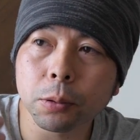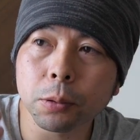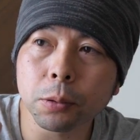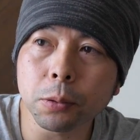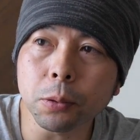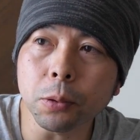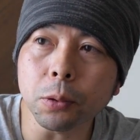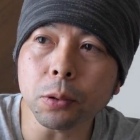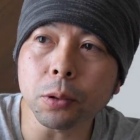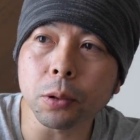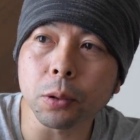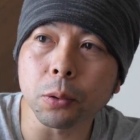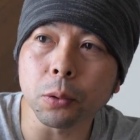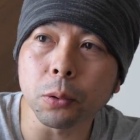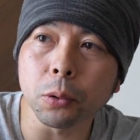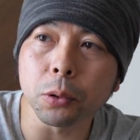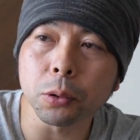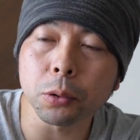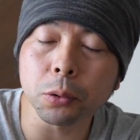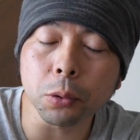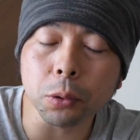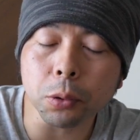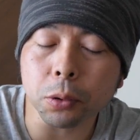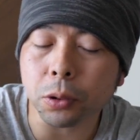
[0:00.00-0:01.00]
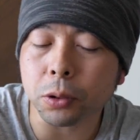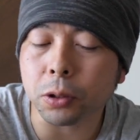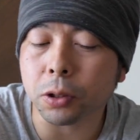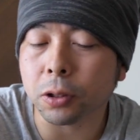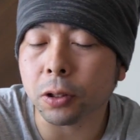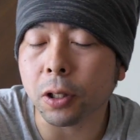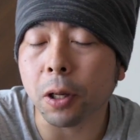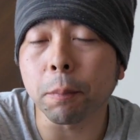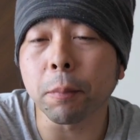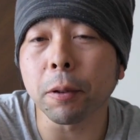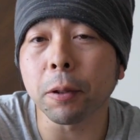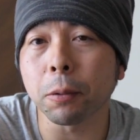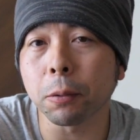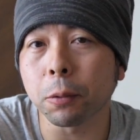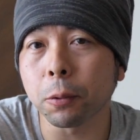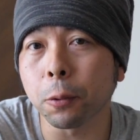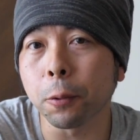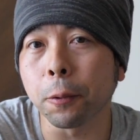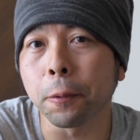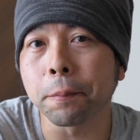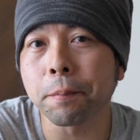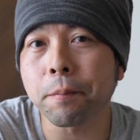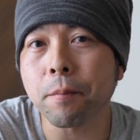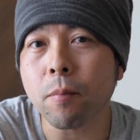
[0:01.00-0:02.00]
すごくこう一口食べる
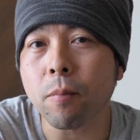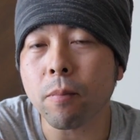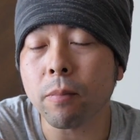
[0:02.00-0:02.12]
と